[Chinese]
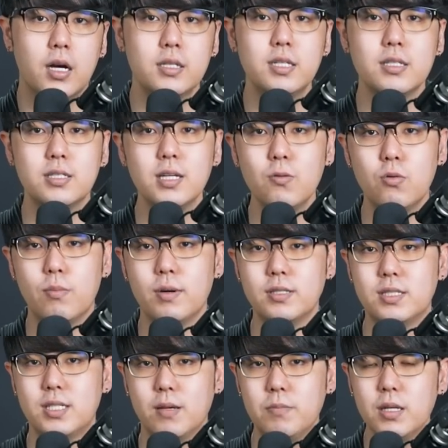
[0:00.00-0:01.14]
而且，像我们
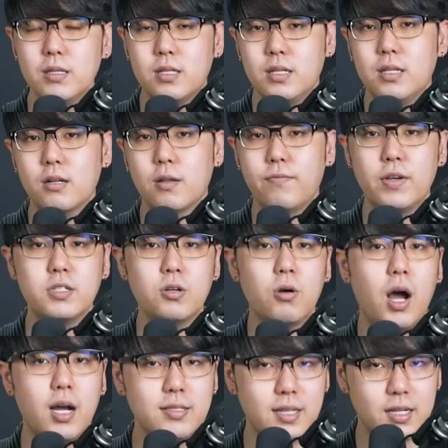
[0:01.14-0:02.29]
前面提到的非洲
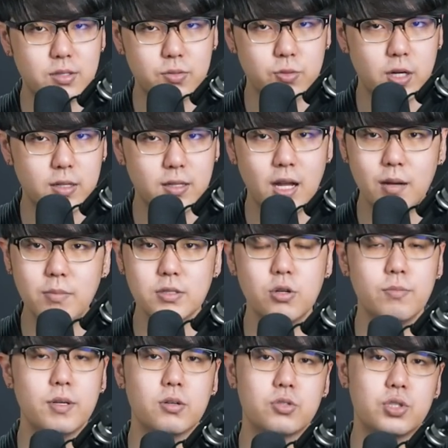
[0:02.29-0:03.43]
哈萨族人，他们
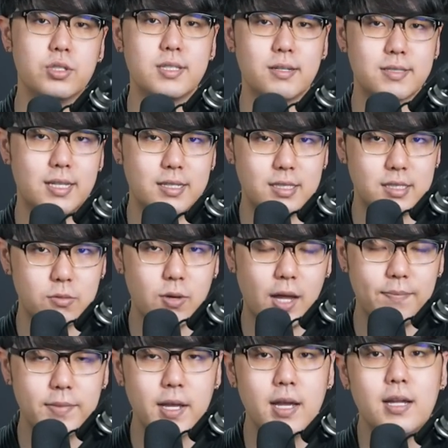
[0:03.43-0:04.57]
就没有吃早餐的习
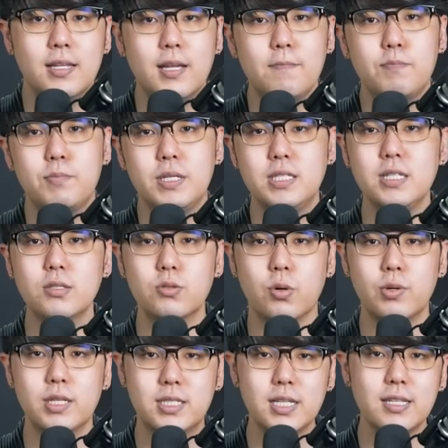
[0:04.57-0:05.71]
惯。但比起所
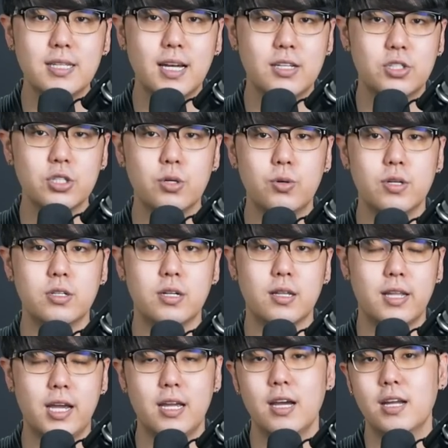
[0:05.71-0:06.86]
谓现代社会的人
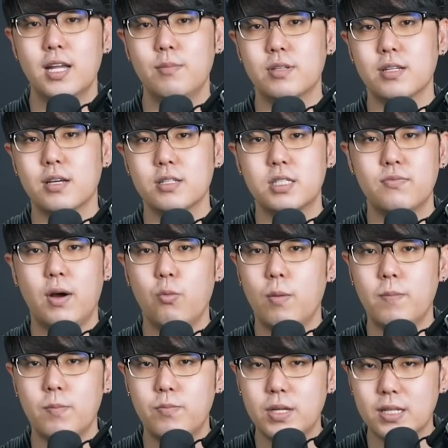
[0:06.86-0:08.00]
类，他们得到西方文
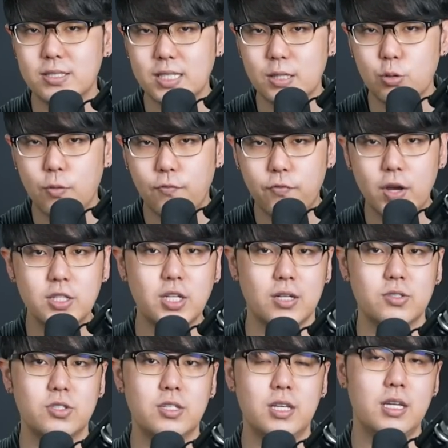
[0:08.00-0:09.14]
明病的几率非常
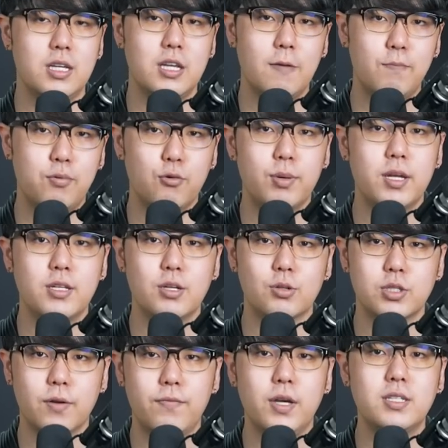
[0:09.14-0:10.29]
之低，也普遍有
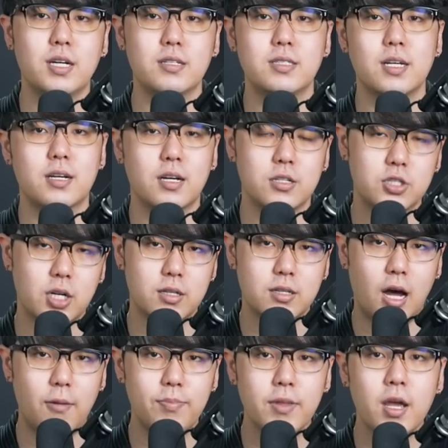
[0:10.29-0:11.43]
着非常健康的肠
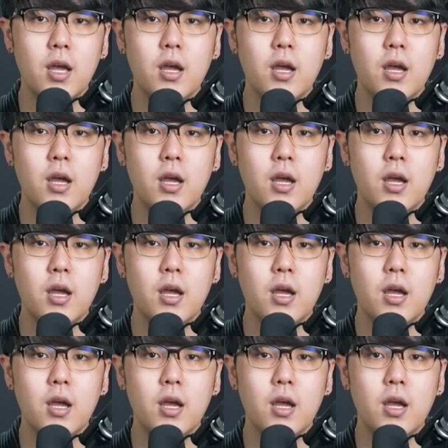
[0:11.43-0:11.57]
道。